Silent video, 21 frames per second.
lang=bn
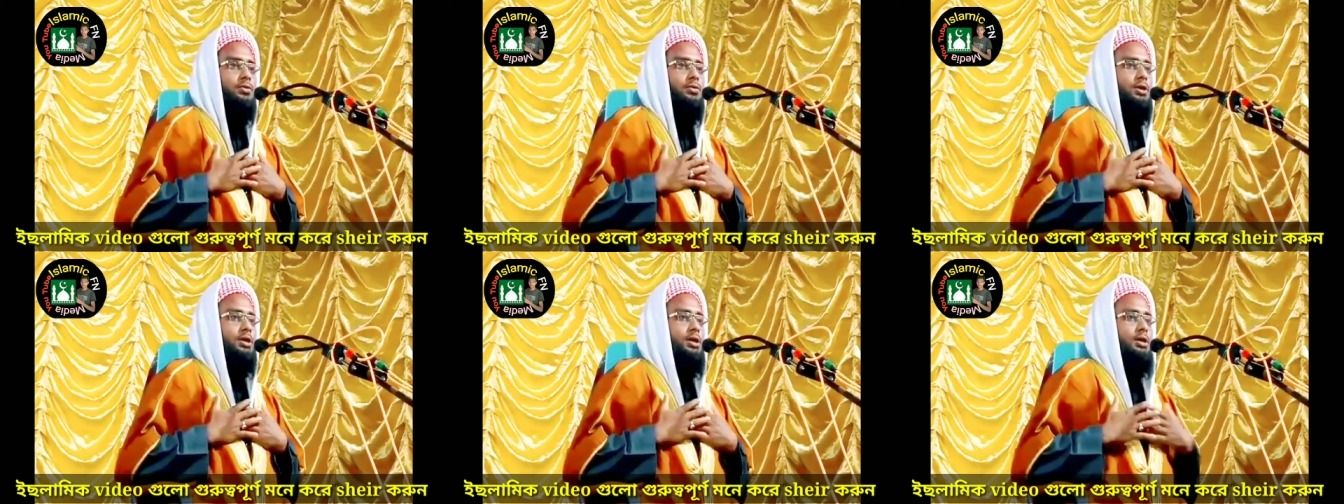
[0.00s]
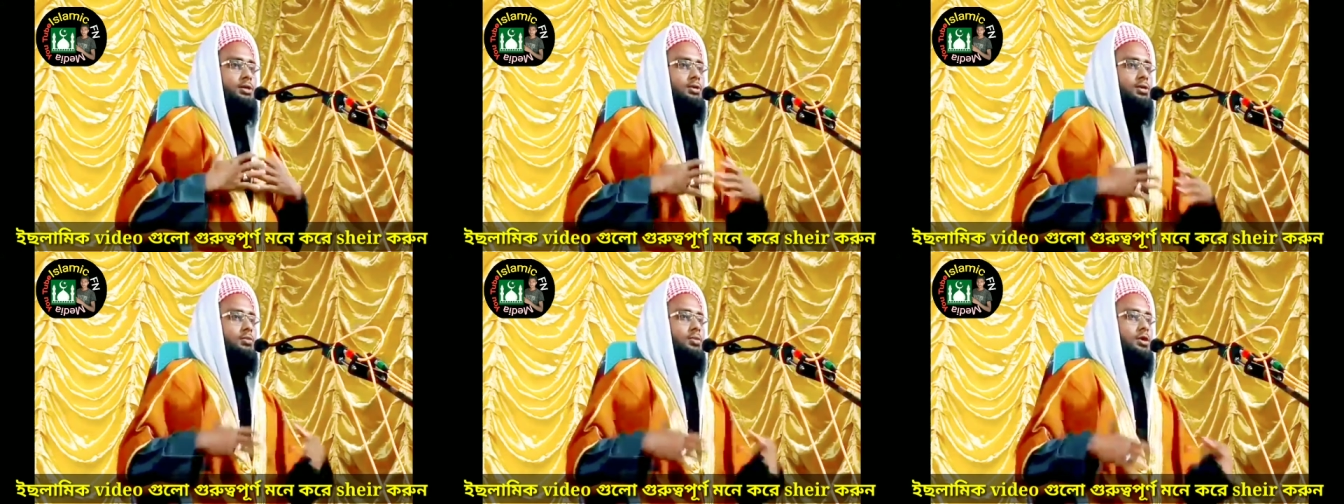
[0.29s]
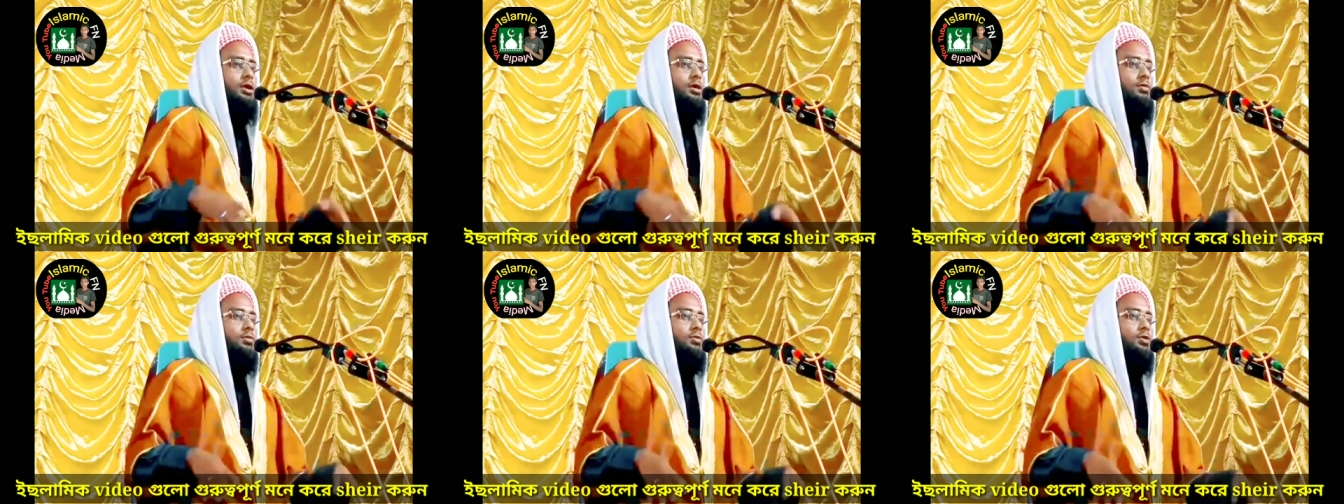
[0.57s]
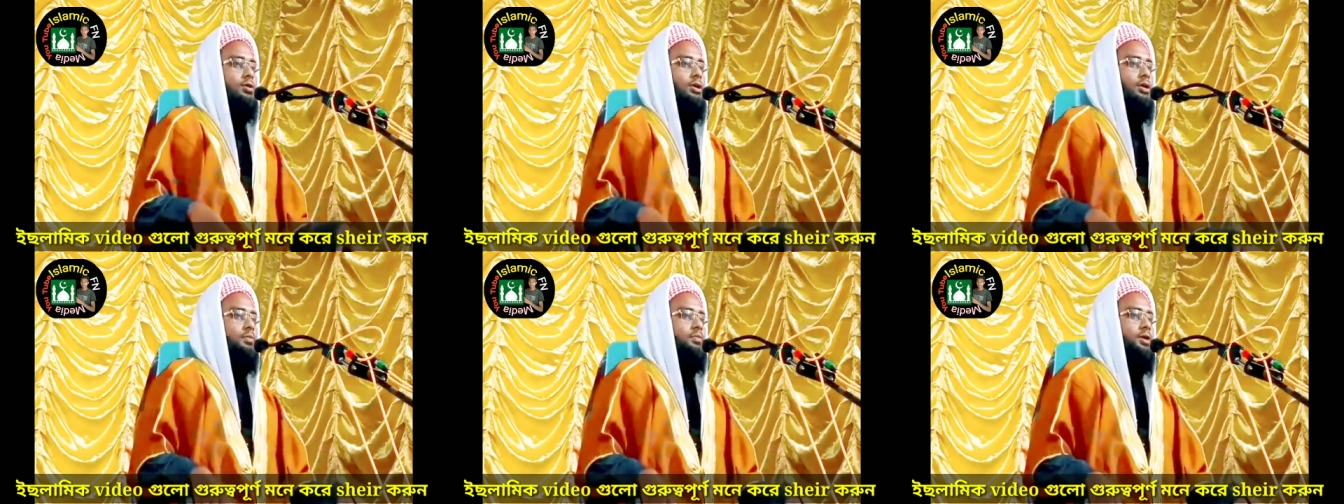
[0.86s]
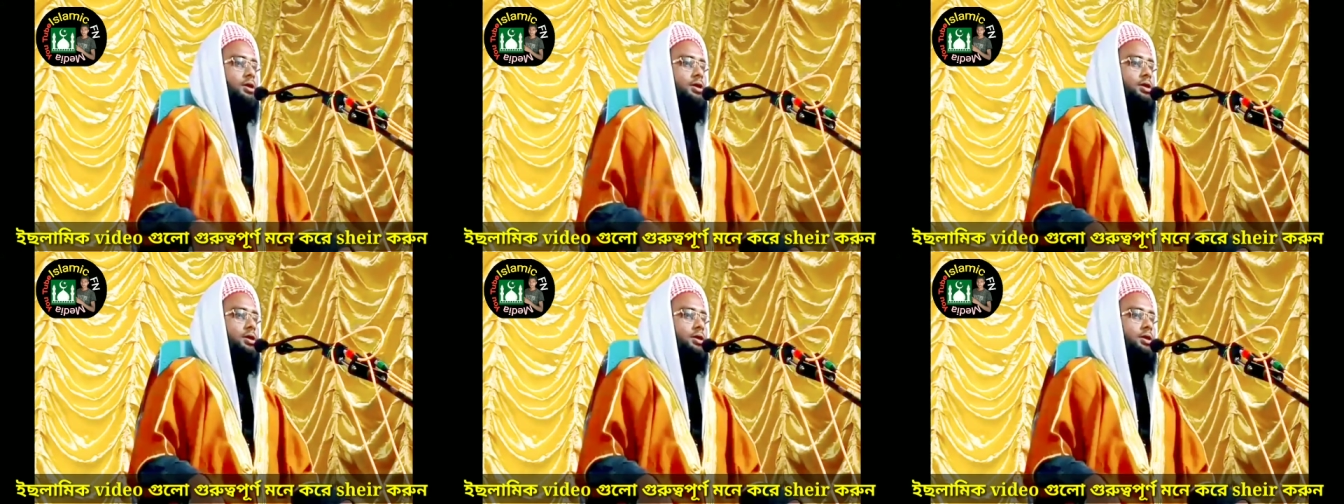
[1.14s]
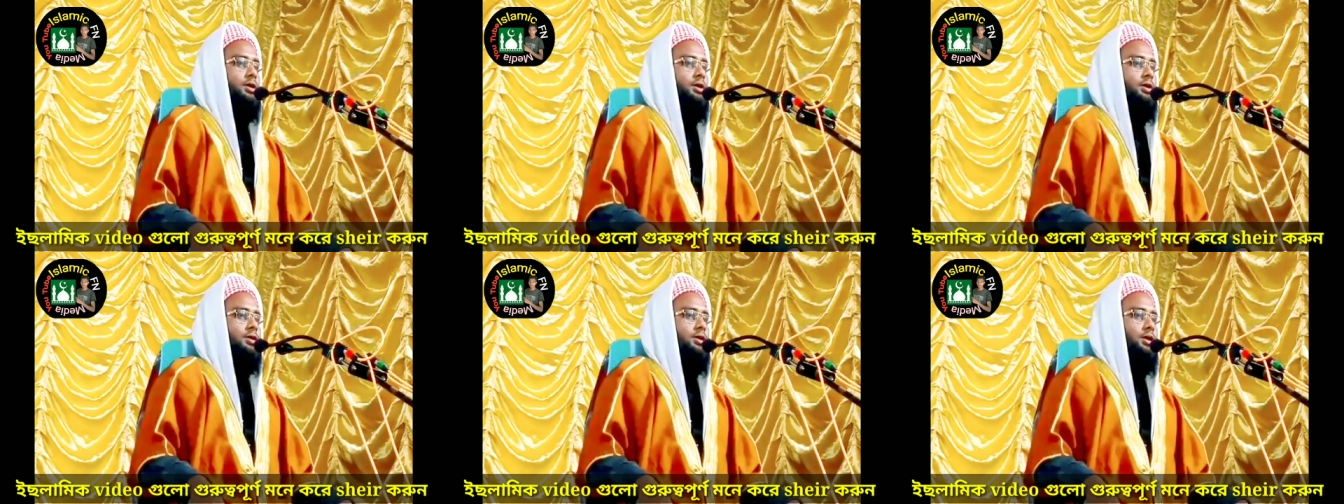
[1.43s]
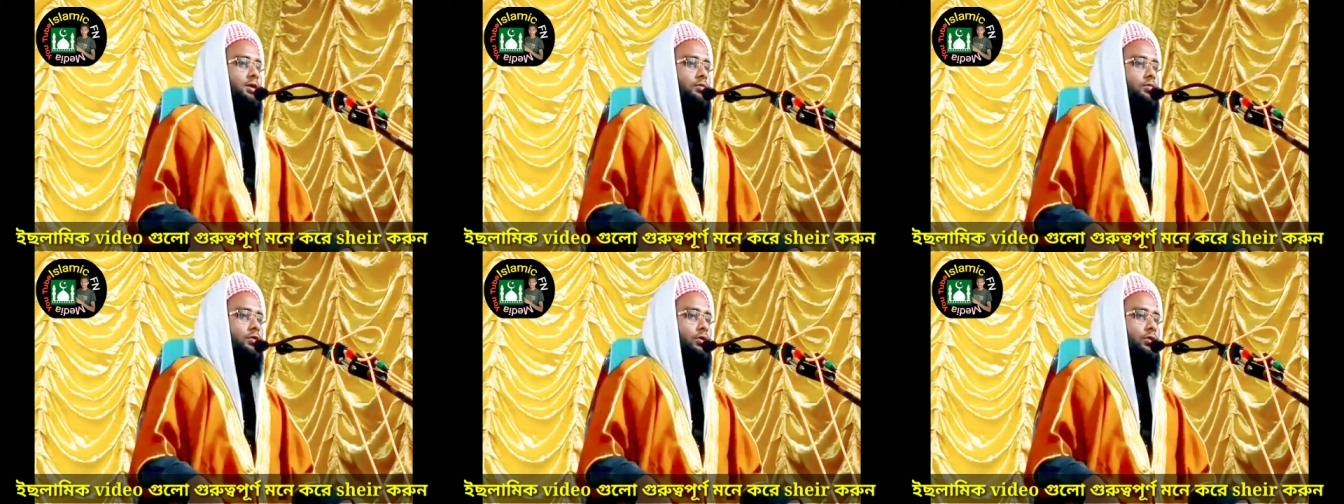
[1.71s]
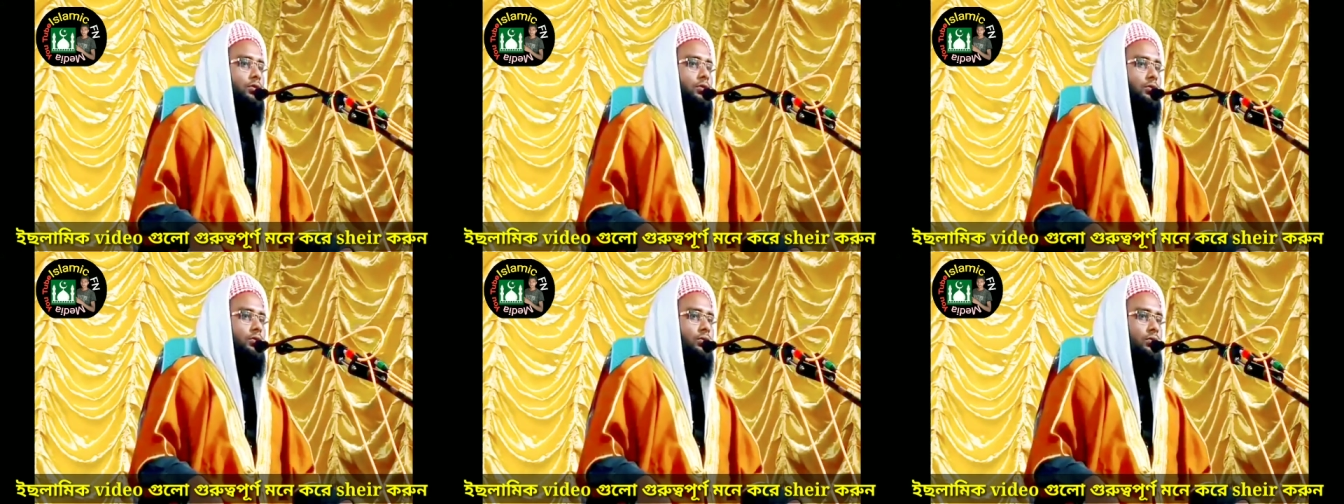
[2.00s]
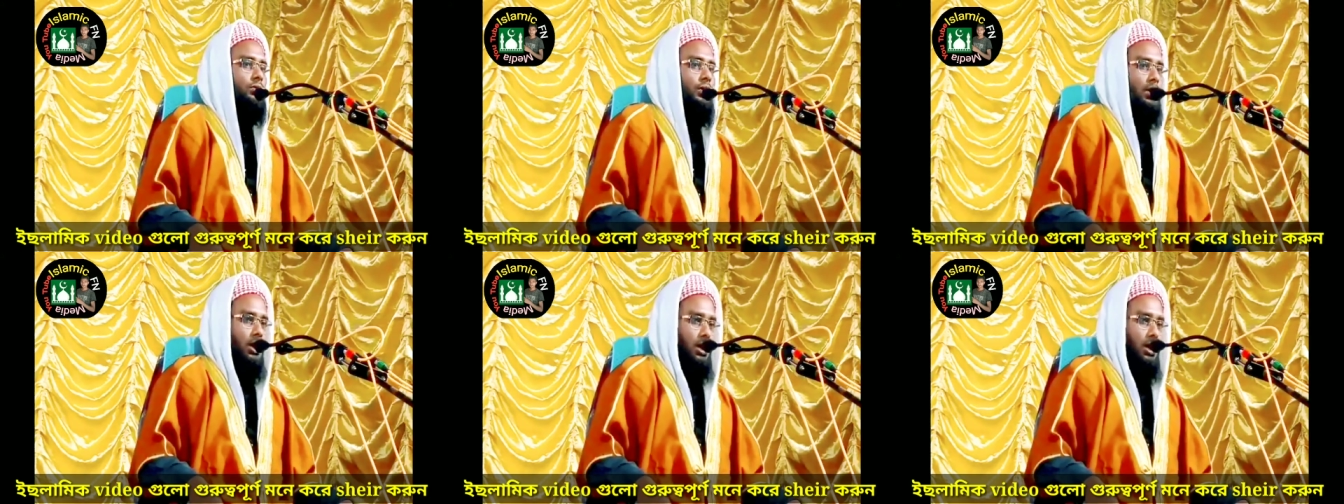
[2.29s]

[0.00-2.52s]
দুনিয়ার জমিনের মধ্যে পাঠিয়ে দিয়েছে রে বন্ধু